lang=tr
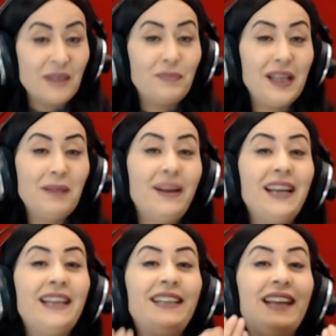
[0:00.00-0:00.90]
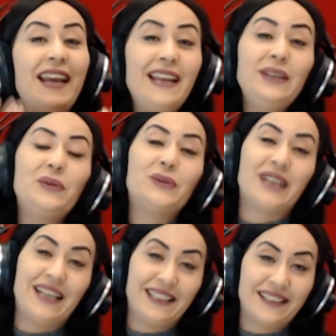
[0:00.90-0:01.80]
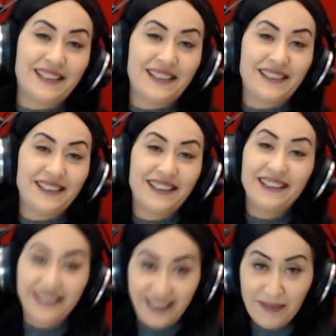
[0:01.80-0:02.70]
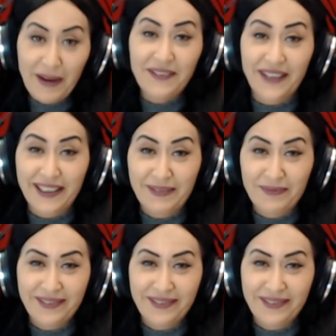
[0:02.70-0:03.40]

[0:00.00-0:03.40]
Bilmelerin en güzelidir. Değil mi efendim?